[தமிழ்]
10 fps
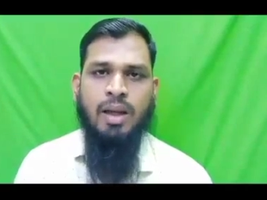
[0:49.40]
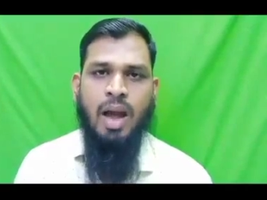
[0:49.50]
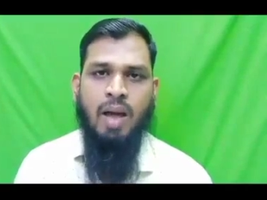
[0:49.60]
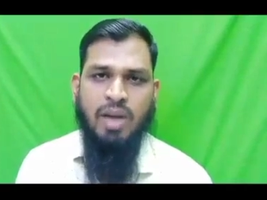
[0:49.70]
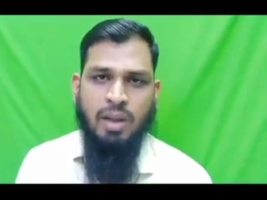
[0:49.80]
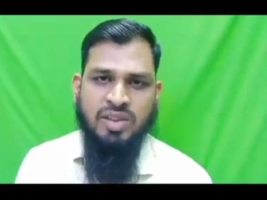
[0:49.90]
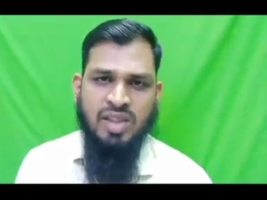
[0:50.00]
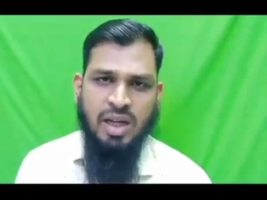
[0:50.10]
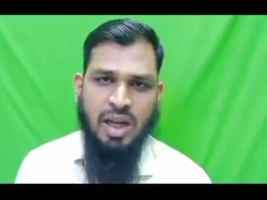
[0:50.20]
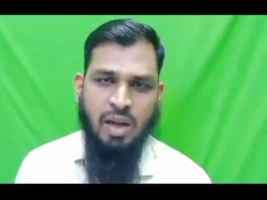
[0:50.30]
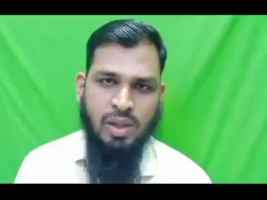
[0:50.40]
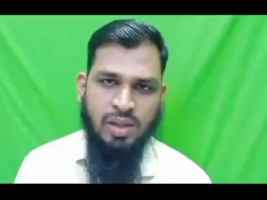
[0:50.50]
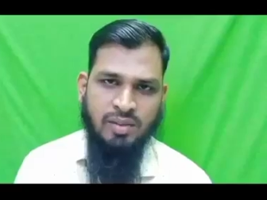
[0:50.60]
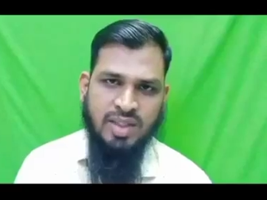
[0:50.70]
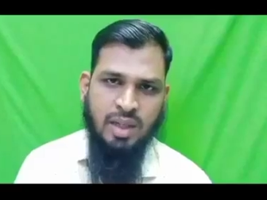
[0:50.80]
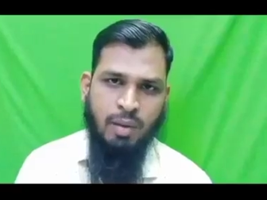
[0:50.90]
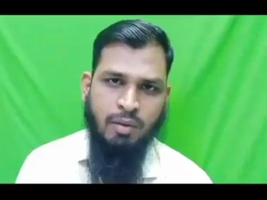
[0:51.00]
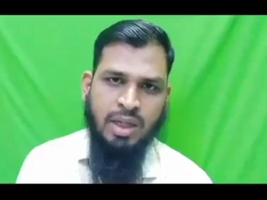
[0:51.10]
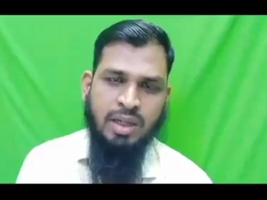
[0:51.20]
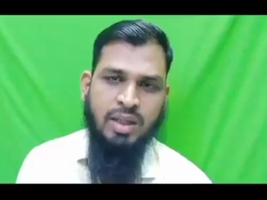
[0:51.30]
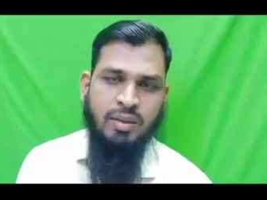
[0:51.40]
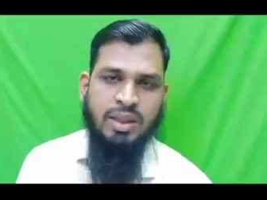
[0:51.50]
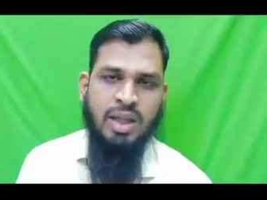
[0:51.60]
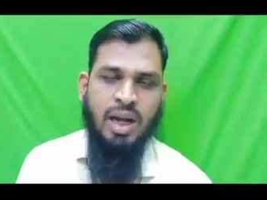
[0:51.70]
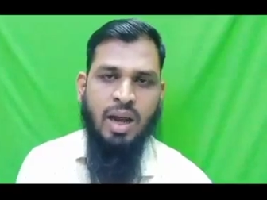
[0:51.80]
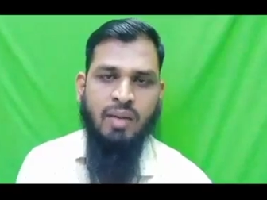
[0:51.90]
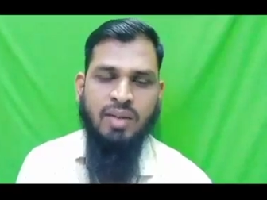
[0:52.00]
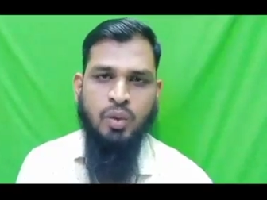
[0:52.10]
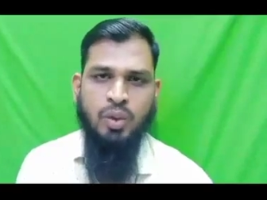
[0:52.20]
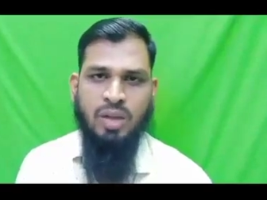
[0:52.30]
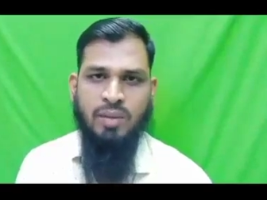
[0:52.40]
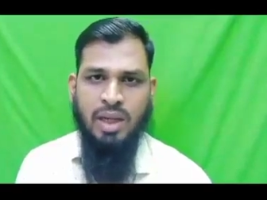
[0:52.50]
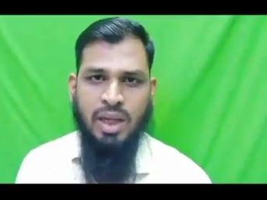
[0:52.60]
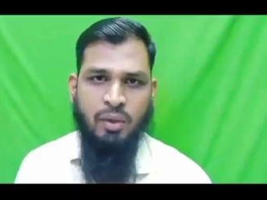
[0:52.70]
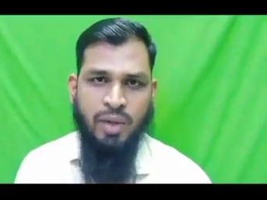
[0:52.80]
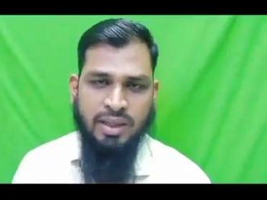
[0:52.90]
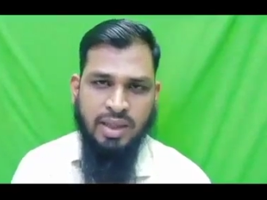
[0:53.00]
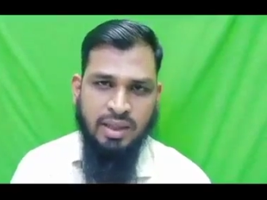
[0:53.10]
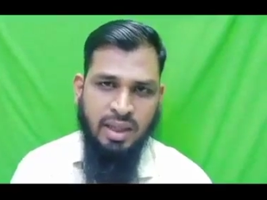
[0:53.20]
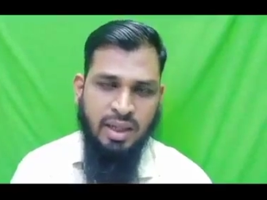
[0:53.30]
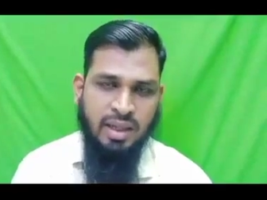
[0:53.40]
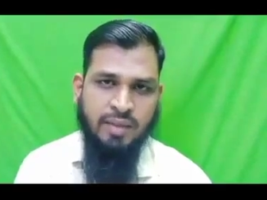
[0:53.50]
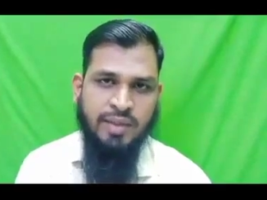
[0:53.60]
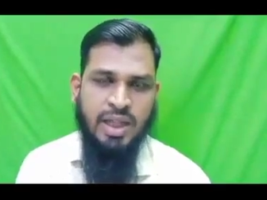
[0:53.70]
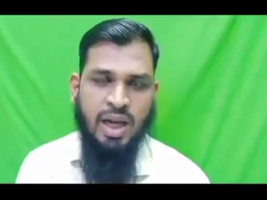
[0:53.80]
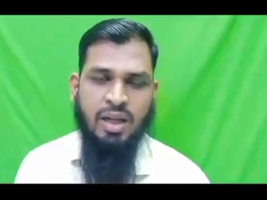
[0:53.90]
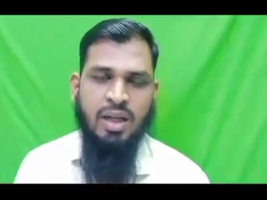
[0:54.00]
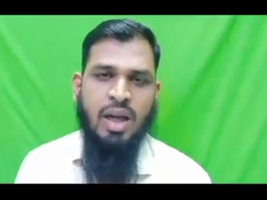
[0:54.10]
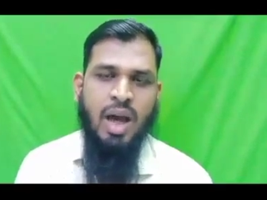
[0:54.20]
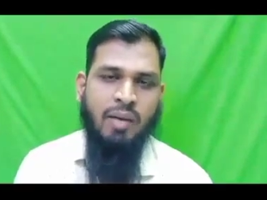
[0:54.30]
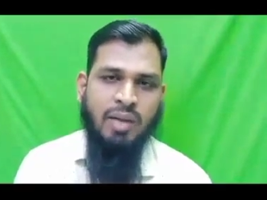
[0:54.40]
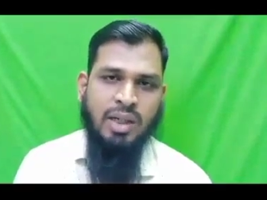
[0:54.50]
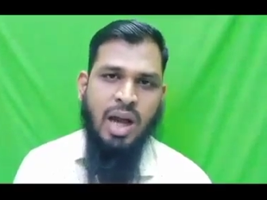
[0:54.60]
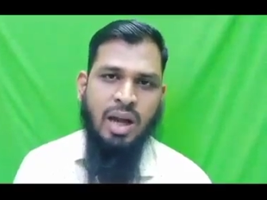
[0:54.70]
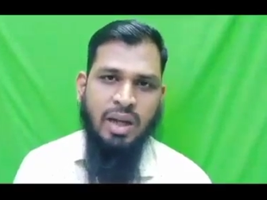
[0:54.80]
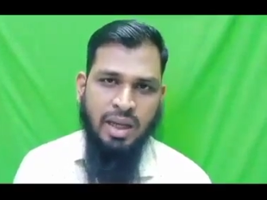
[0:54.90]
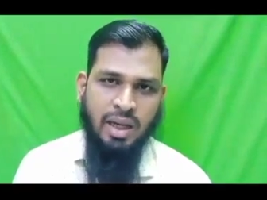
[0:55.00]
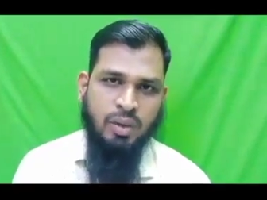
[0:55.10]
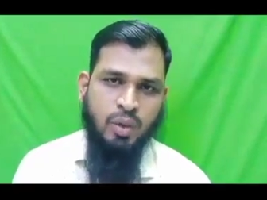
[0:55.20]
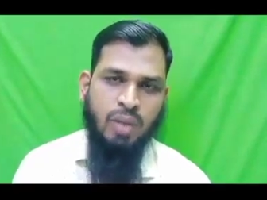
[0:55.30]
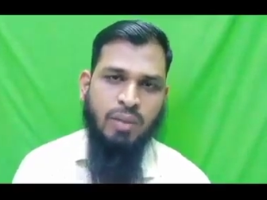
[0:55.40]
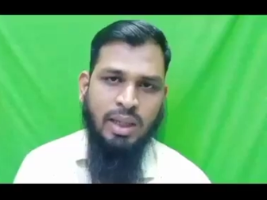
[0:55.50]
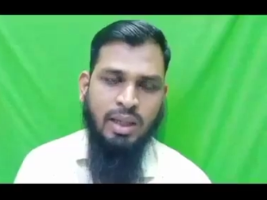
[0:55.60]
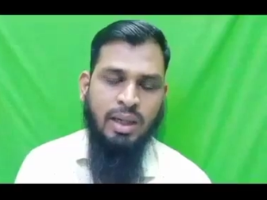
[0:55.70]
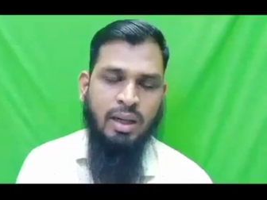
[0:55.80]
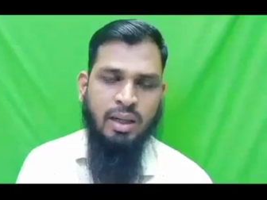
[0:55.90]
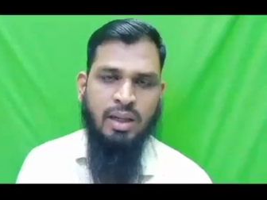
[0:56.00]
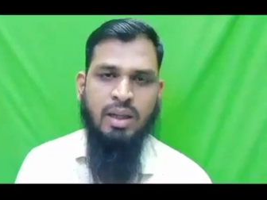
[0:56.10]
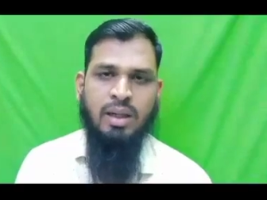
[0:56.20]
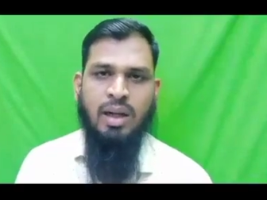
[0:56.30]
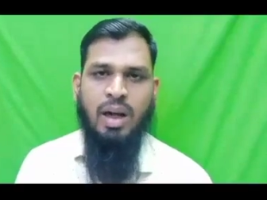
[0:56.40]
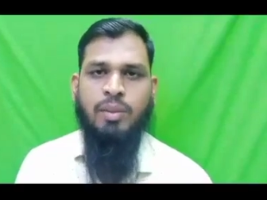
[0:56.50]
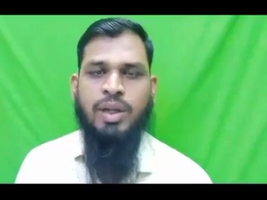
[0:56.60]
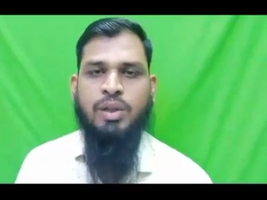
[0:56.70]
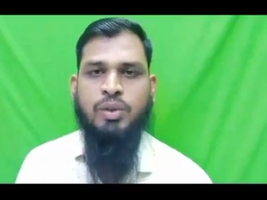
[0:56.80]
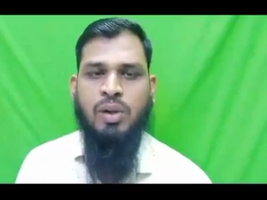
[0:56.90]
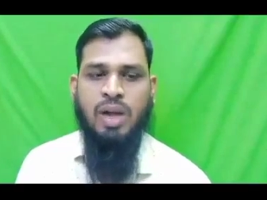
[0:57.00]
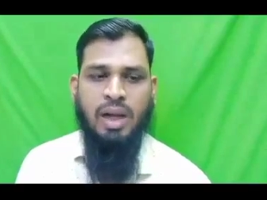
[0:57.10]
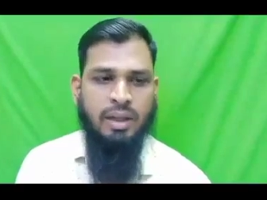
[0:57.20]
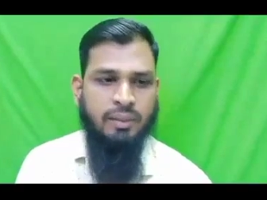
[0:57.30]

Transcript: அவர் நபிசல்லா உலைவசல்லம் அவர்களிடத்தில் வந்து அல்லாவின் தூதர் அவர்களை என்னுடைய தந்தை இறந்து விட்டார் அவருக்காக நீங்கள் தொலைவையுங்கள் அப்படின்னு சொல்கிறாங்க